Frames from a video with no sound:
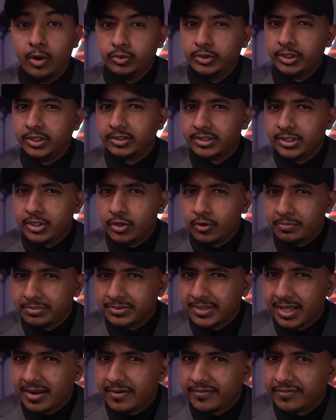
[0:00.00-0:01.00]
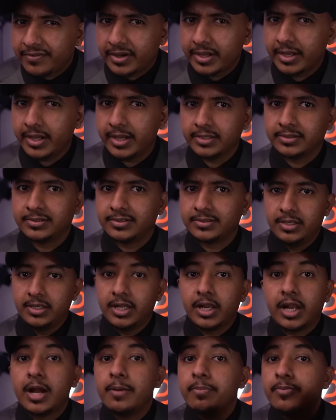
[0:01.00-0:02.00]
أو تعطيهم طرف خيط
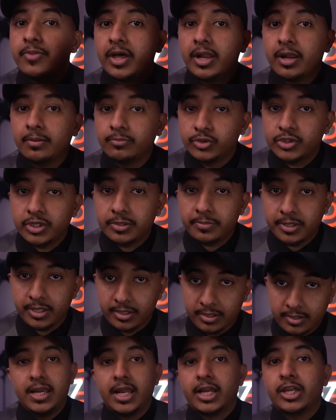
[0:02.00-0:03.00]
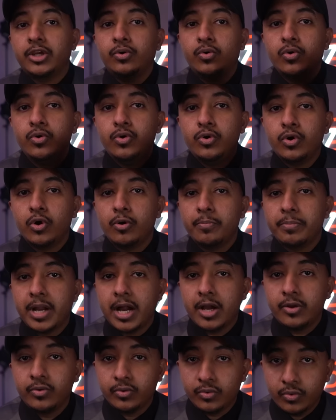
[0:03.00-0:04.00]
للقبض على المجرمين لكن كلهم
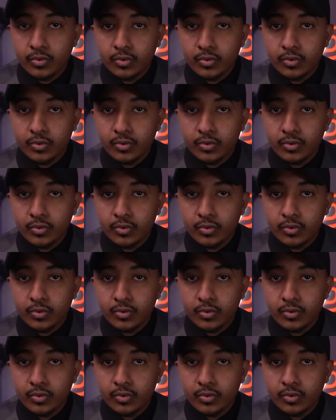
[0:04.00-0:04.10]
كانوا